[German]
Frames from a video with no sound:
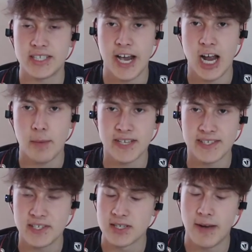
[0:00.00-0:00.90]
Kein Abseits.
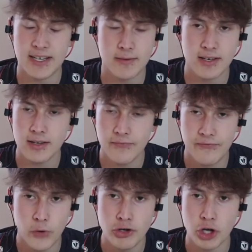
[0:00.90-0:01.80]
Linus macht einen
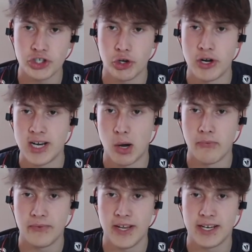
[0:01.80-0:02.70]
wunderschönen
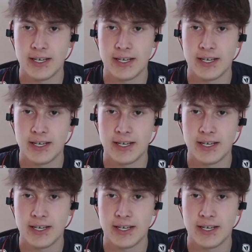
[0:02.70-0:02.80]
Laufweg.